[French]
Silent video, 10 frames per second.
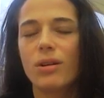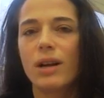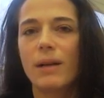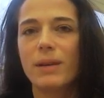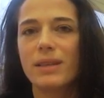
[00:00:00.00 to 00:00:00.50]

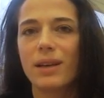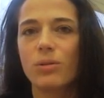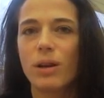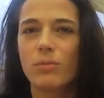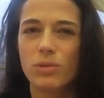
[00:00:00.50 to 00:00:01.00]
euh, la manière
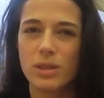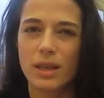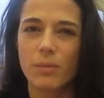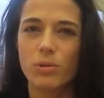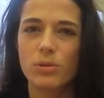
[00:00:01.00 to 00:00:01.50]
dont la
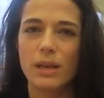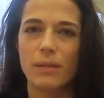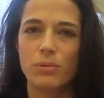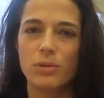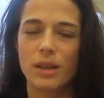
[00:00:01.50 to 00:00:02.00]
musique a
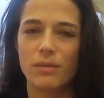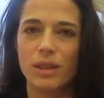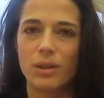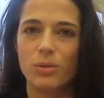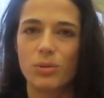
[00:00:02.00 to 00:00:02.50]
pu,
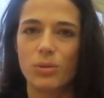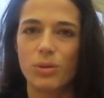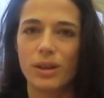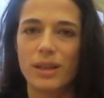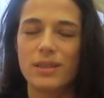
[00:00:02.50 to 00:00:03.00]
servir de
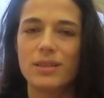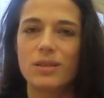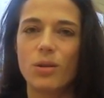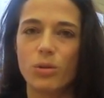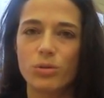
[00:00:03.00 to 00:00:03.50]

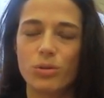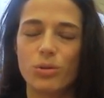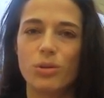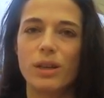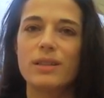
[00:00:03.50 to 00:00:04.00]
résistance, de
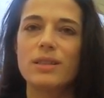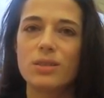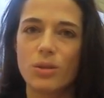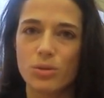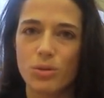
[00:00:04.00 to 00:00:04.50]
lieu de
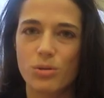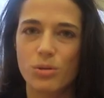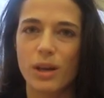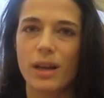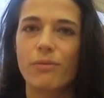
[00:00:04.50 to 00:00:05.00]
résistance
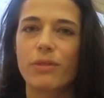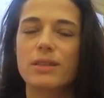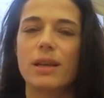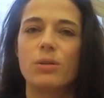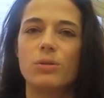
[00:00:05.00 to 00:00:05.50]
culturelle
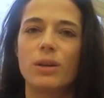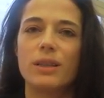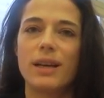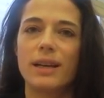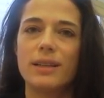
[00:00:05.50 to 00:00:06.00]
face à
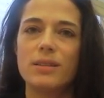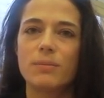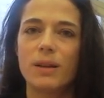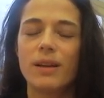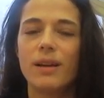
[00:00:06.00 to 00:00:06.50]

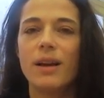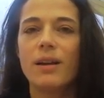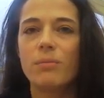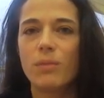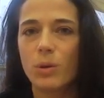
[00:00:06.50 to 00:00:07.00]
l'autoritarisme,
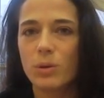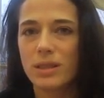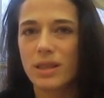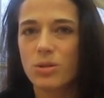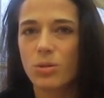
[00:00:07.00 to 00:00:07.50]
mais
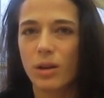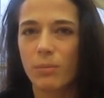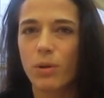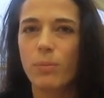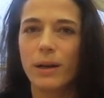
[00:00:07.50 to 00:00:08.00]
aussi sur
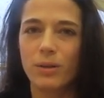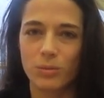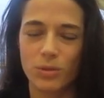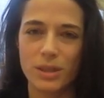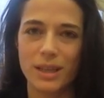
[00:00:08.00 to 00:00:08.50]
les
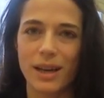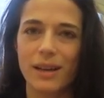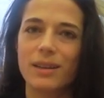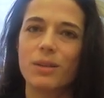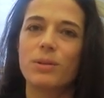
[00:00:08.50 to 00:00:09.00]
propagandes
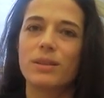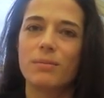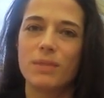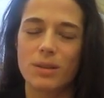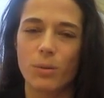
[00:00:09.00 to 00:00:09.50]
musicales qui ont
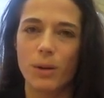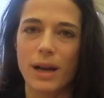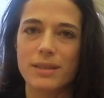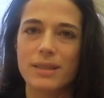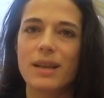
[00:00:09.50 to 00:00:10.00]
été mises en
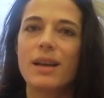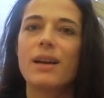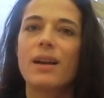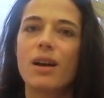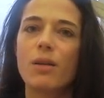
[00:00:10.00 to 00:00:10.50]
place
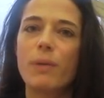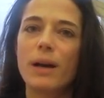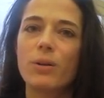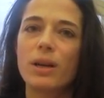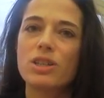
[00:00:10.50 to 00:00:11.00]

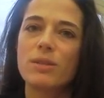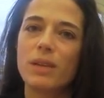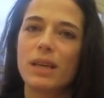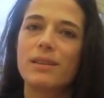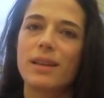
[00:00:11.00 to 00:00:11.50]
par le régime
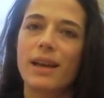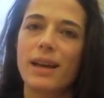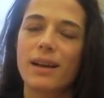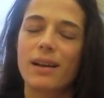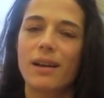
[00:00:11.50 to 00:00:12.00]

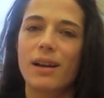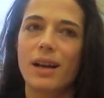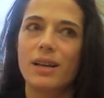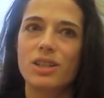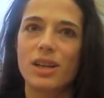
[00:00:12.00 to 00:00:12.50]
militaire
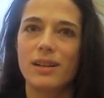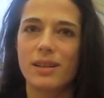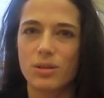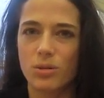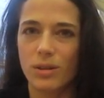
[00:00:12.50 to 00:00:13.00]
à l'échelle
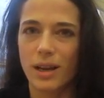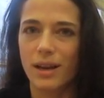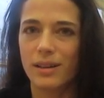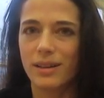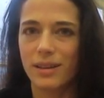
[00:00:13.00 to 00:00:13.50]

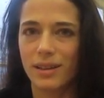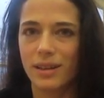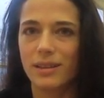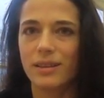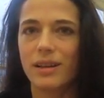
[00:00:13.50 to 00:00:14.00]
nationale
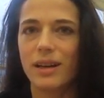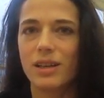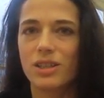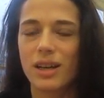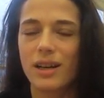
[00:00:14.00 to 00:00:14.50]
et à
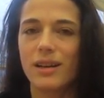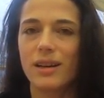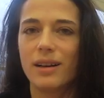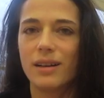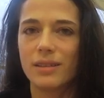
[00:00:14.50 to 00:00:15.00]
l'échelle
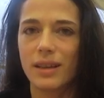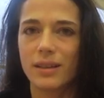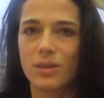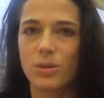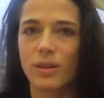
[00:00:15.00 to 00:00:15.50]

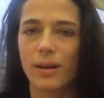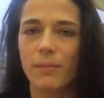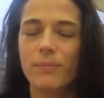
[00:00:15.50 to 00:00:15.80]
internationale.